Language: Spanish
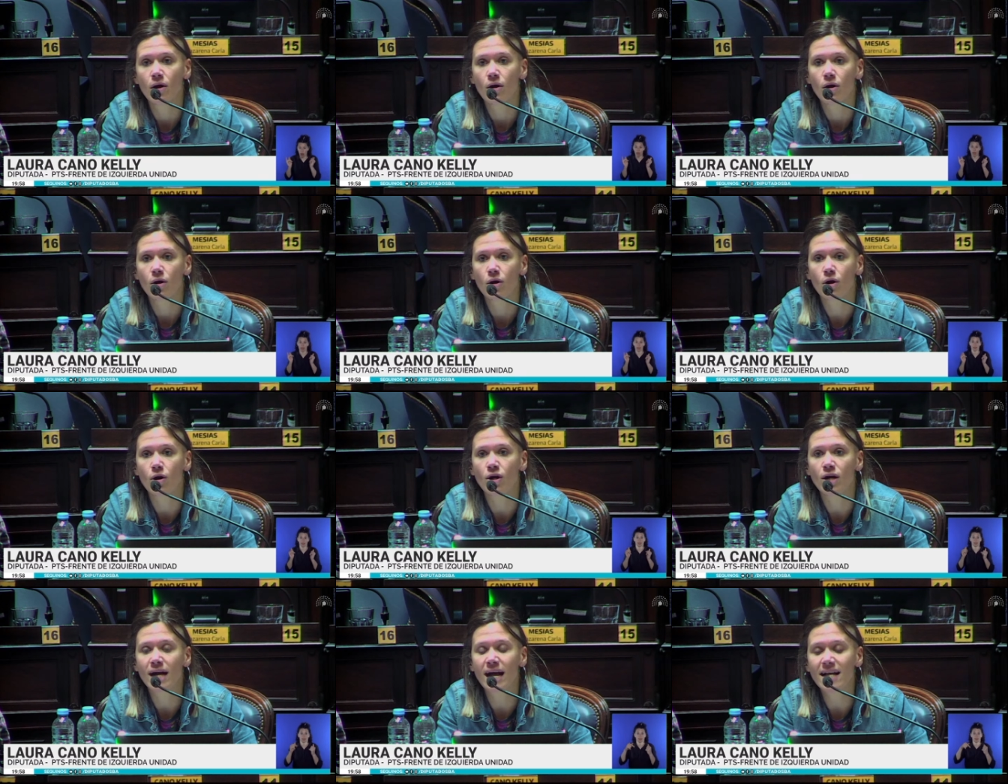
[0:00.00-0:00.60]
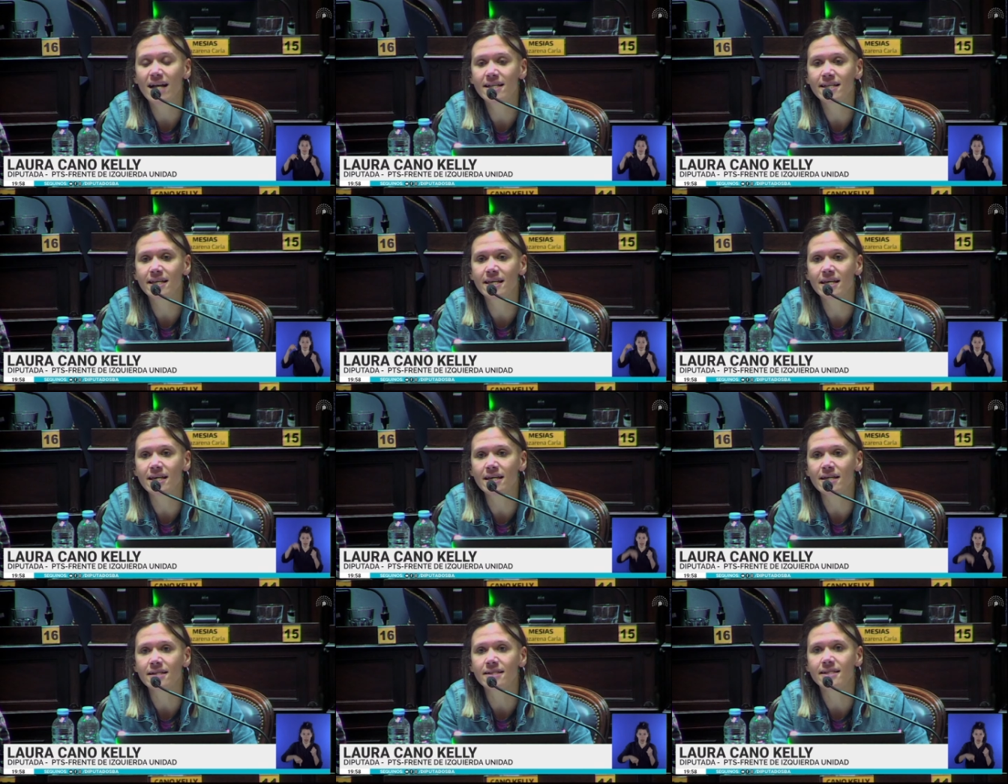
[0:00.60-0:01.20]
con
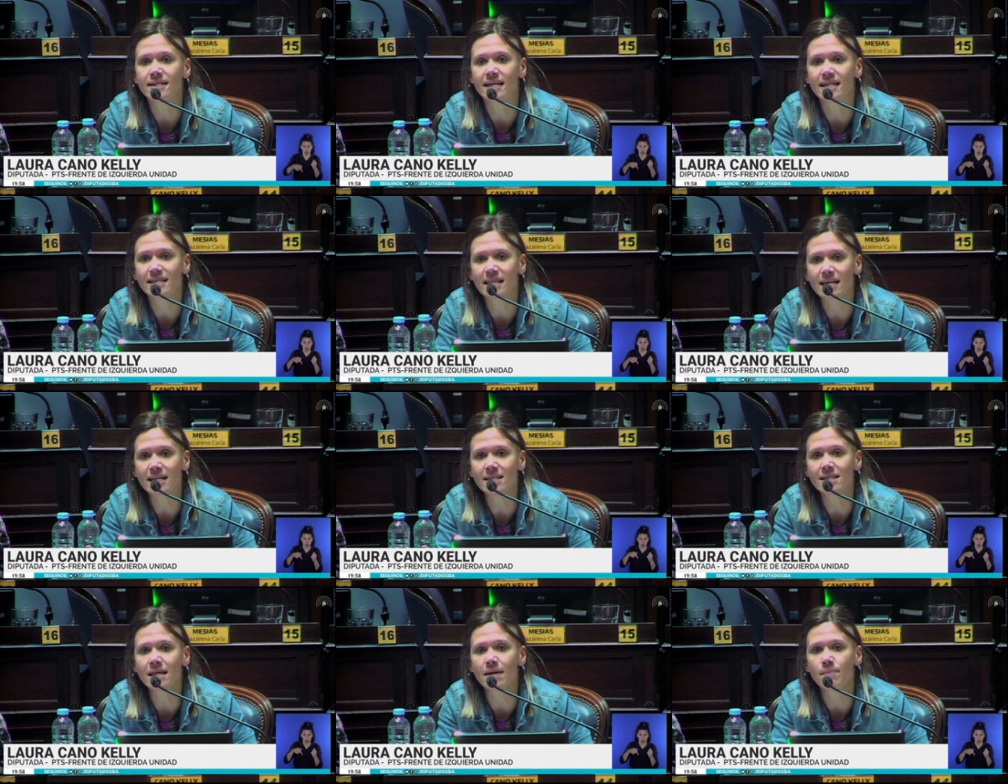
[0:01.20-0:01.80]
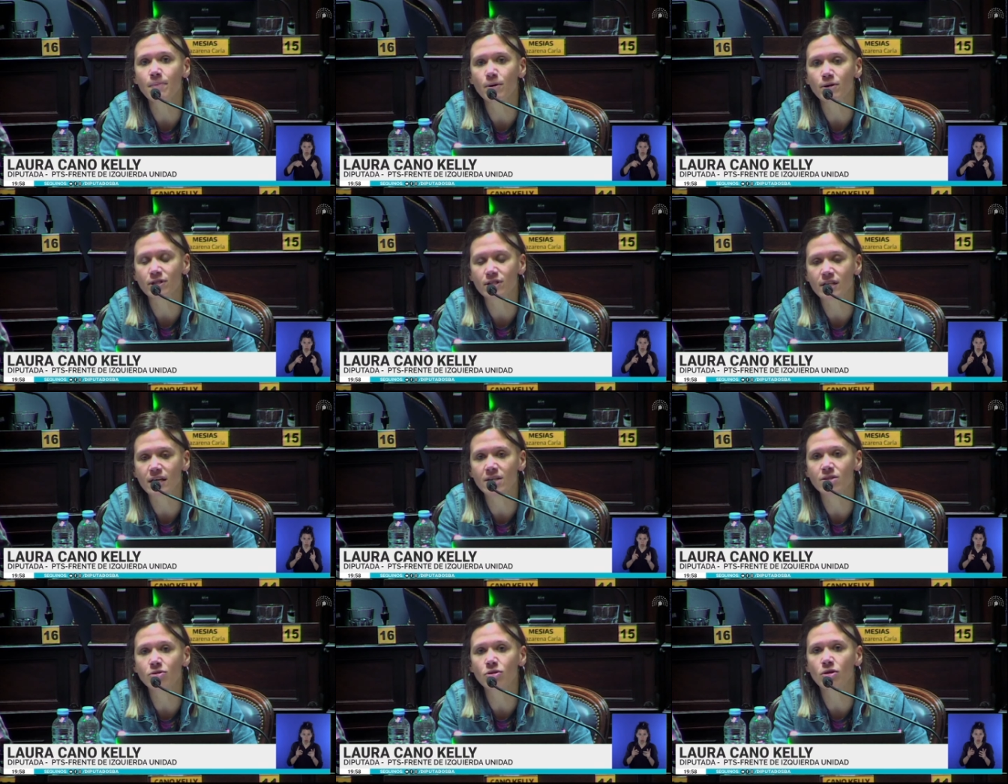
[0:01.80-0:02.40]
casi
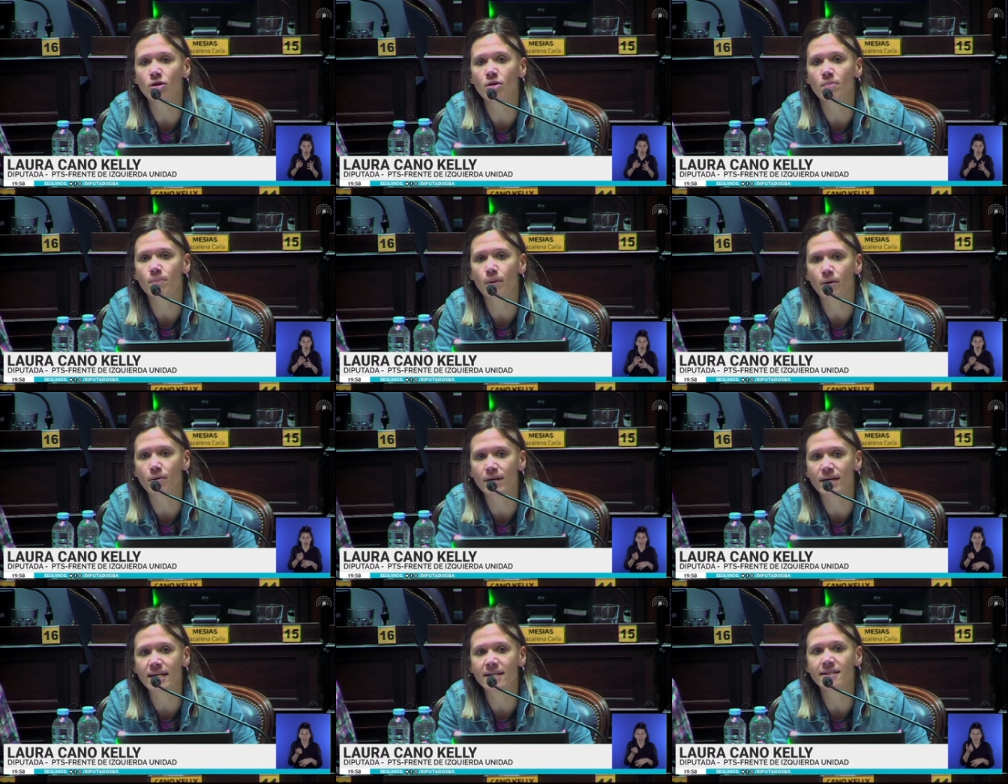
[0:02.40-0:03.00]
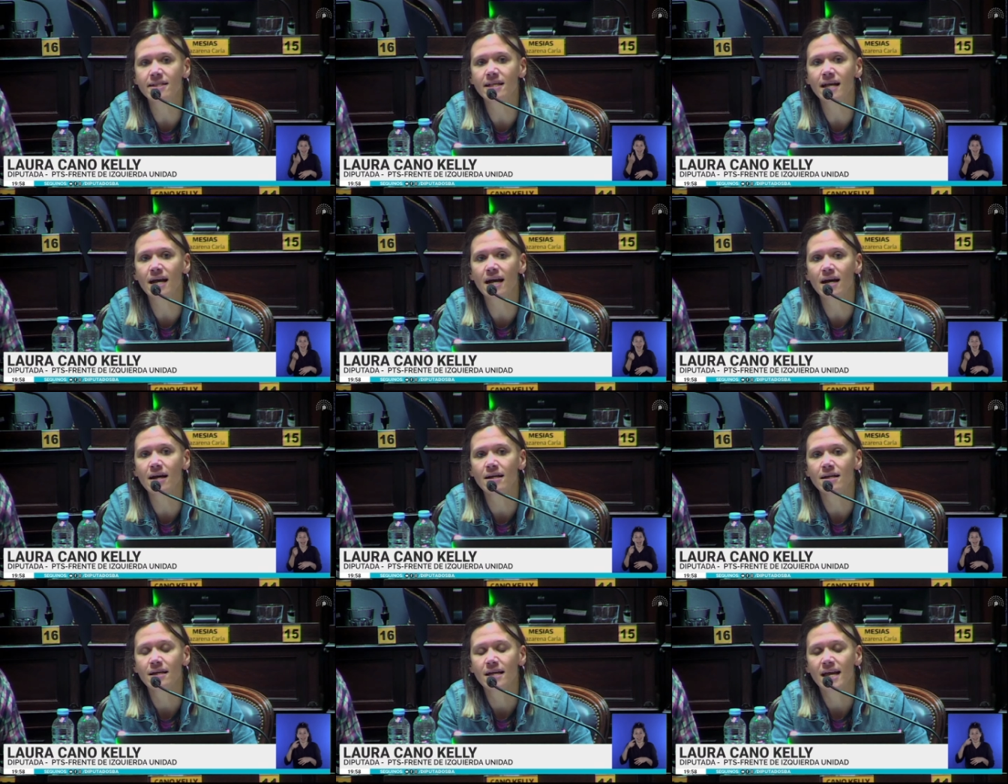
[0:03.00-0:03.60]
70% de
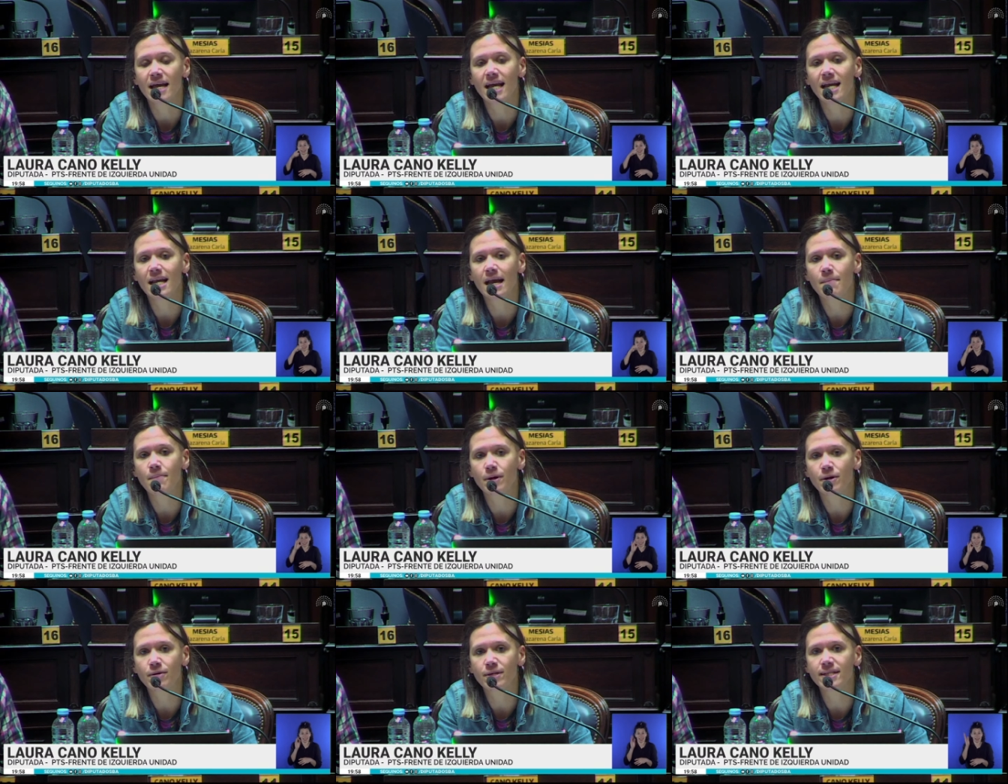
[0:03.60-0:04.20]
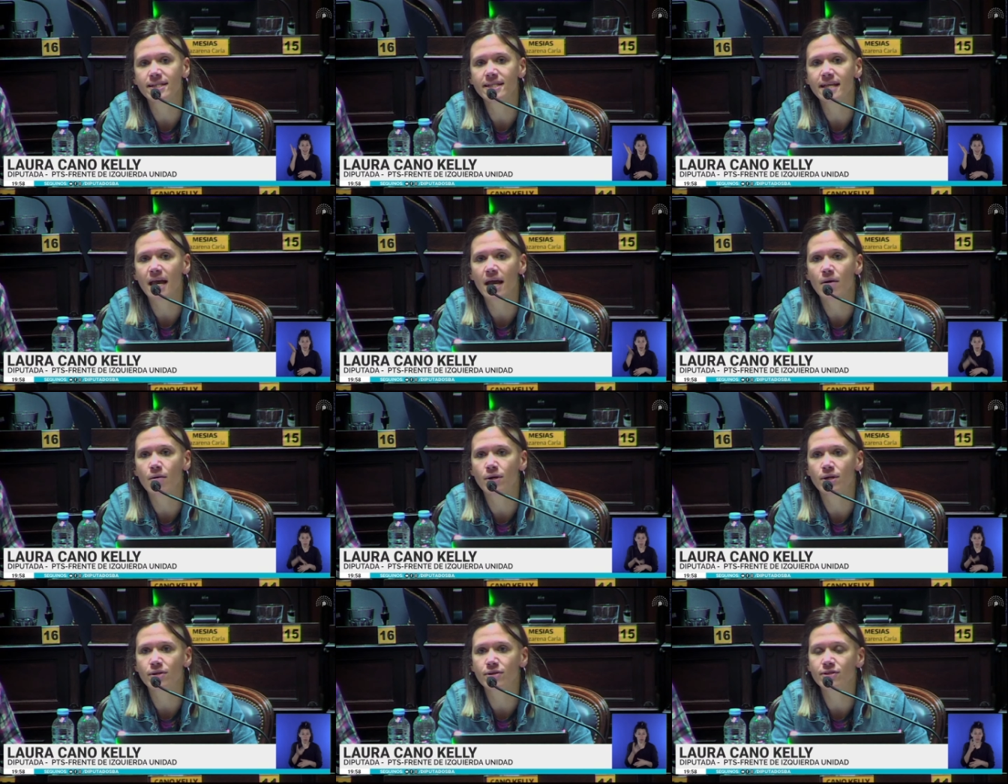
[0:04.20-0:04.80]
pobreza en la provincia de
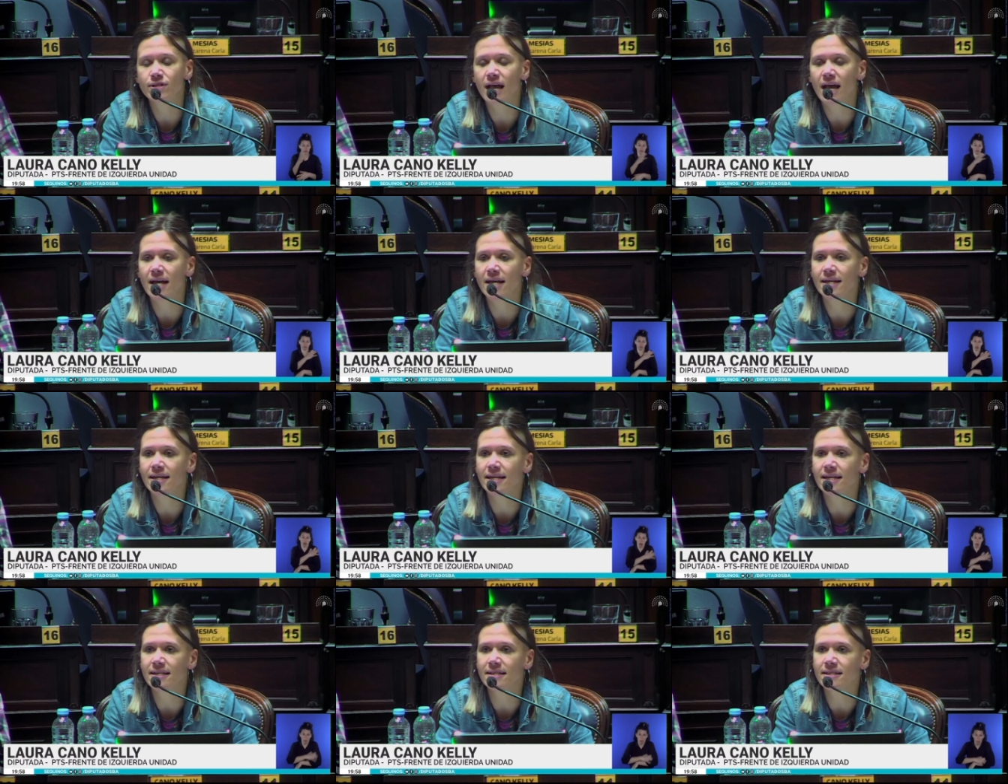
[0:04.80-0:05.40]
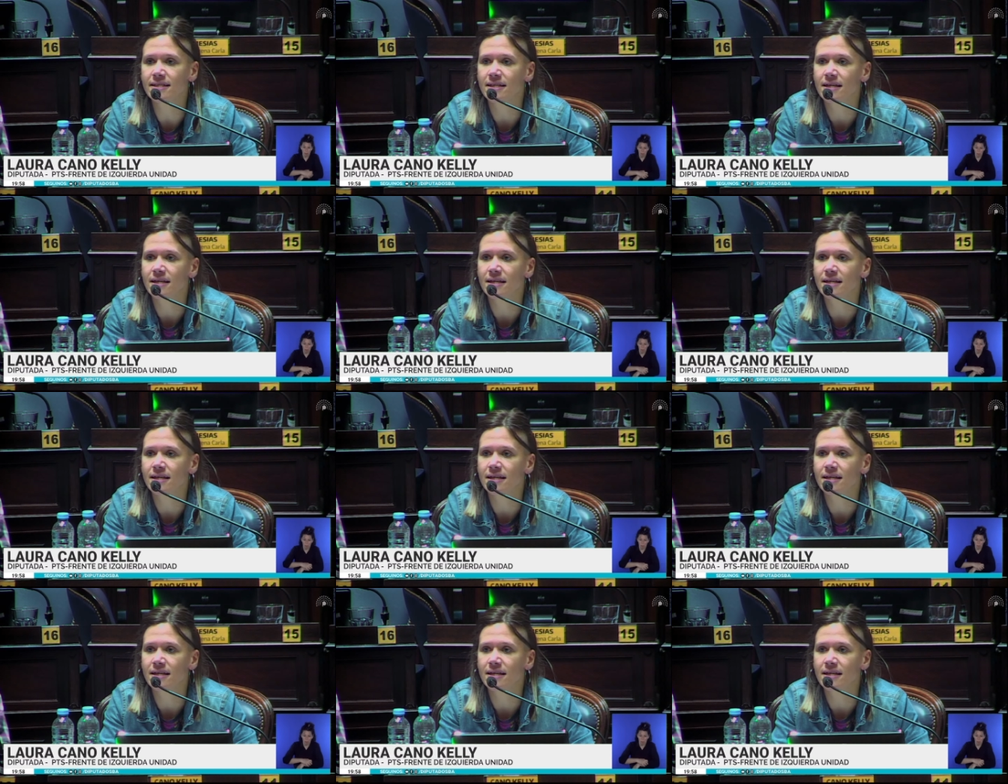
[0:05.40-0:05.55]
Buenos Aires,